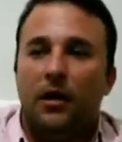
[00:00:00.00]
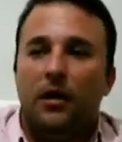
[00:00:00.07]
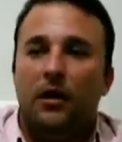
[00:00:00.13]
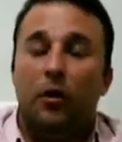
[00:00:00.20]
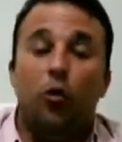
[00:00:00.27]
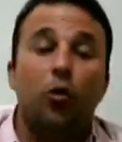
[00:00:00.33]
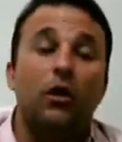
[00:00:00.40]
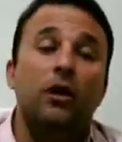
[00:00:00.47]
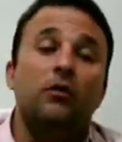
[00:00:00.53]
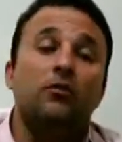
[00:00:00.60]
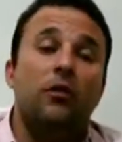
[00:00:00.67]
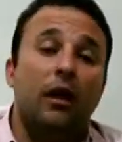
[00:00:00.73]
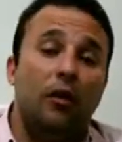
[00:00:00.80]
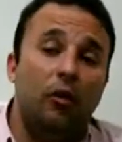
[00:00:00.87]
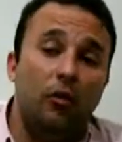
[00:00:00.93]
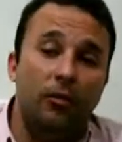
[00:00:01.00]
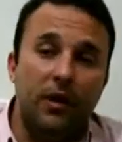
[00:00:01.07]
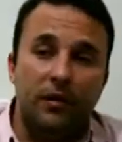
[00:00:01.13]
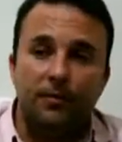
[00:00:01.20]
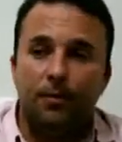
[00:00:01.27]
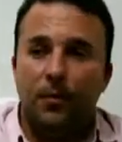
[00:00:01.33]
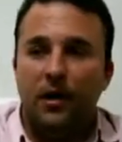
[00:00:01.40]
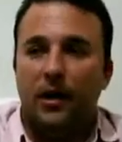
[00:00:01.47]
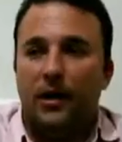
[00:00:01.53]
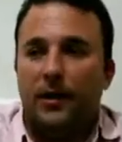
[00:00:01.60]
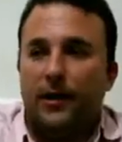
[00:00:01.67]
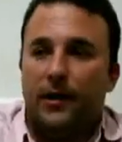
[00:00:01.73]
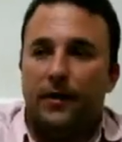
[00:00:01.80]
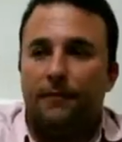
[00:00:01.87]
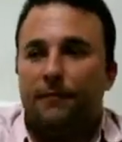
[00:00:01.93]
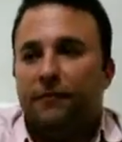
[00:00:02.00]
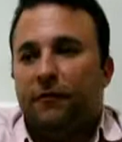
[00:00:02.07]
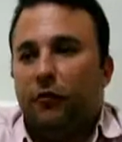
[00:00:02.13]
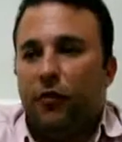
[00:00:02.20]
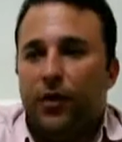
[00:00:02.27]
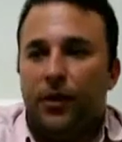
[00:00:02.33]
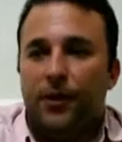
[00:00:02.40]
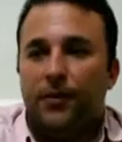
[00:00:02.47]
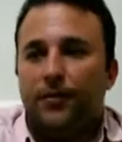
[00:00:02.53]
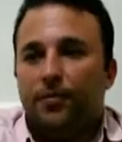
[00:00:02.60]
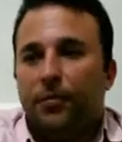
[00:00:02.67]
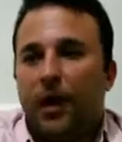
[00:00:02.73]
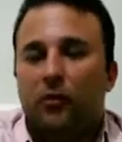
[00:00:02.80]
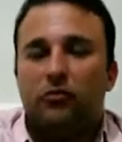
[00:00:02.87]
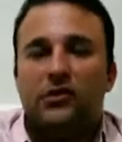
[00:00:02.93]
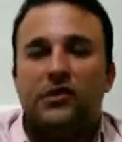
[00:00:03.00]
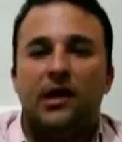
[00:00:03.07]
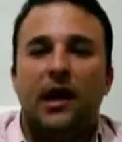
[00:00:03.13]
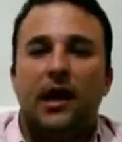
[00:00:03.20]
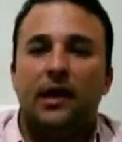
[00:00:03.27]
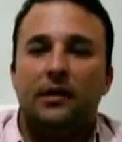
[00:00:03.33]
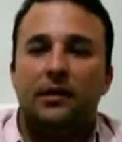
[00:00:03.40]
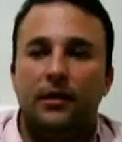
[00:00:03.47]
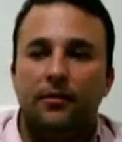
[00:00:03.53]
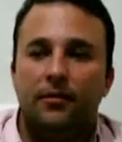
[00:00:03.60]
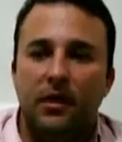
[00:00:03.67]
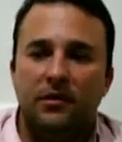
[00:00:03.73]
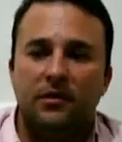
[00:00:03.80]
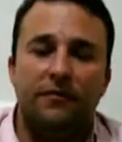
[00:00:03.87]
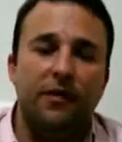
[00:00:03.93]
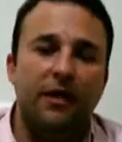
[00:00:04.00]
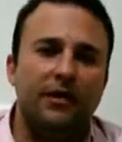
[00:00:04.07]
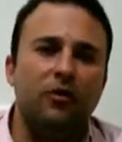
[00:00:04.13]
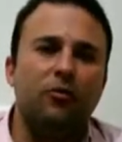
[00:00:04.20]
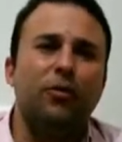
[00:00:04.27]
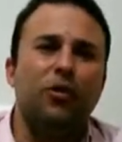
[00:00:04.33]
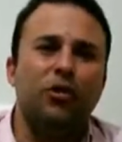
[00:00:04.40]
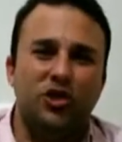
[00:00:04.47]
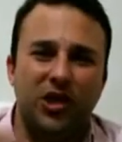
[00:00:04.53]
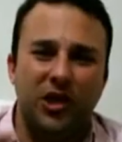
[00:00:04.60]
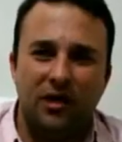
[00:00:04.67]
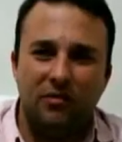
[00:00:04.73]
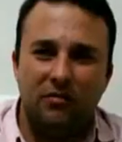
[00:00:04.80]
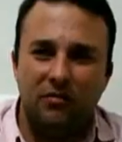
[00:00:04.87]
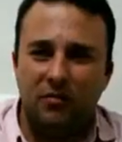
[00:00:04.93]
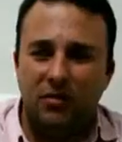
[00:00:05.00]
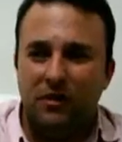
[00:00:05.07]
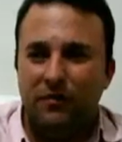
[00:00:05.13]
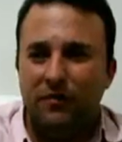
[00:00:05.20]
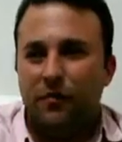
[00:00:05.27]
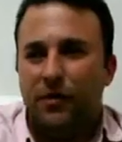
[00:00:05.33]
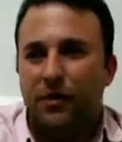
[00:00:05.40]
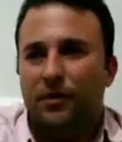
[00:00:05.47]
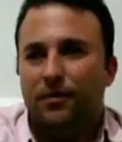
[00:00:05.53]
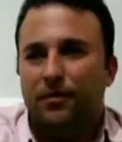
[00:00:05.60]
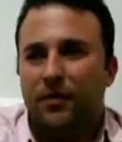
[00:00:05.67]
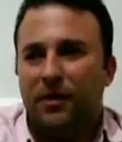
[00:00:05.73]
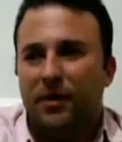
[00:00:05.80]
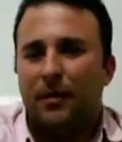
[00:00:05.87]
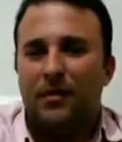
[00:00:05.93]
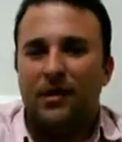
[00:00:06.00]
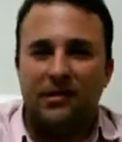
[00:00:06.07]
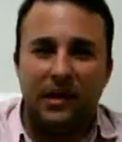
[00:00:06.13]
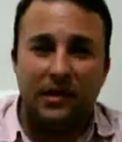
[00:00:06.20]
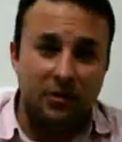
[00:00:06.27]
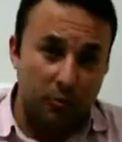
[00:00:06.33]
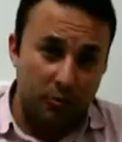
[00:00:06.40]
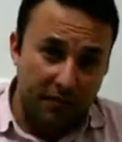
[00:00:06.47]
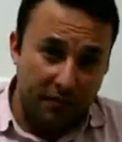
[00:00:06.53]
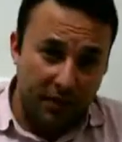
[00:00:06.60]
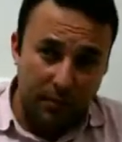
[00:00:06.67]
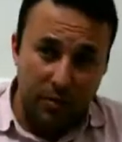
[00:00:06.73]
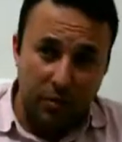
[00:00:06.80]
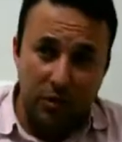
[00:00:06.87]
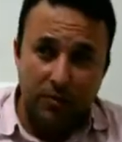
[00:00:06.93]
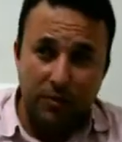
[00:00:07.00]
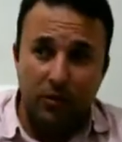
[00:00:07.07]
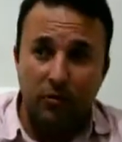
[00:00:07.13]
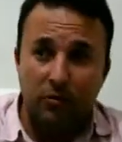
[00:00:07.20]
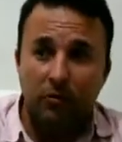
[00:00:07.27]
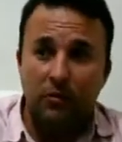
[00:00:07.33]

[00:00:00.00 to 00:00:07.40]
E quando a obra é, foi anunciada, quer dizer, foi até um projeto que foi encabeçado, se não me falha a memória, pelo